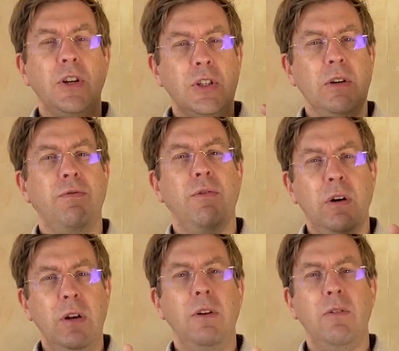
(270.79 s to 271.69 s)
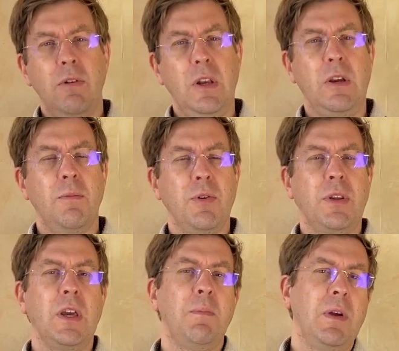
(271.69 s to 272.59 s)
à chaque fois les
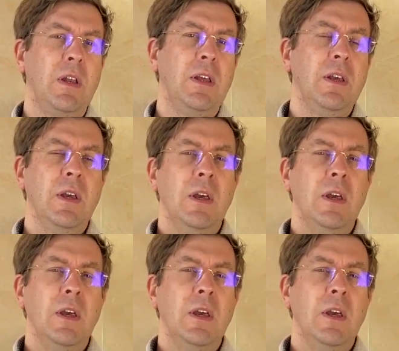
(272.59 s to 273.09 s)
commentaires épinglés,